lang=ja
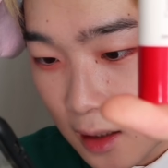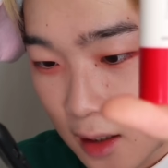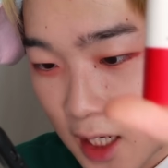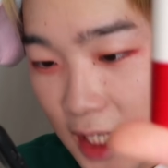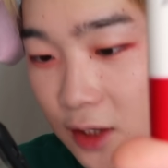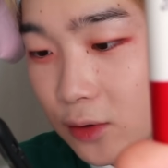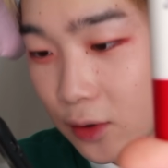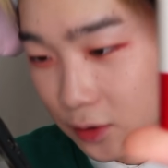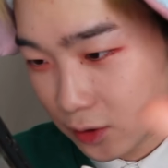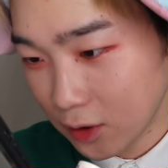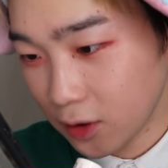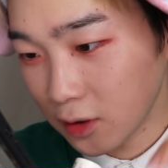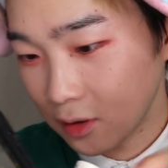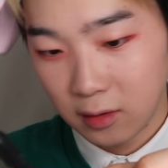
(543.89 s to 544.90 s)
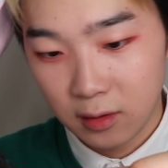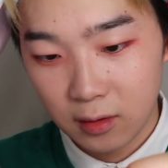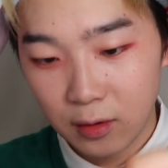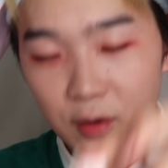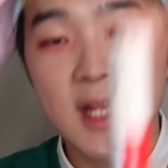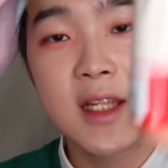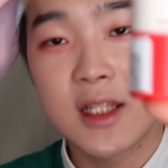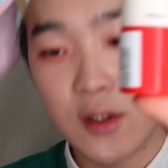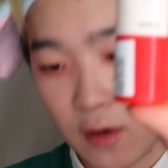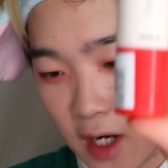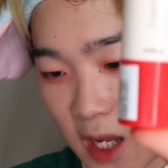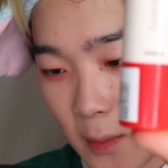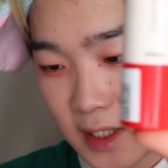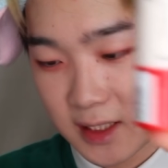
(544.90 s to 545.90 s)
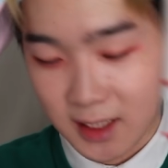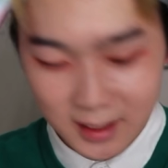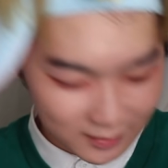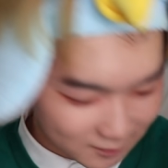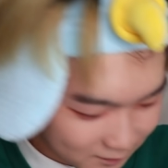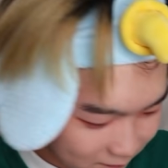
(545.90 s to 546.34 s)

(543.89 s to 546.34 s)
レッドとオレンジを買いました。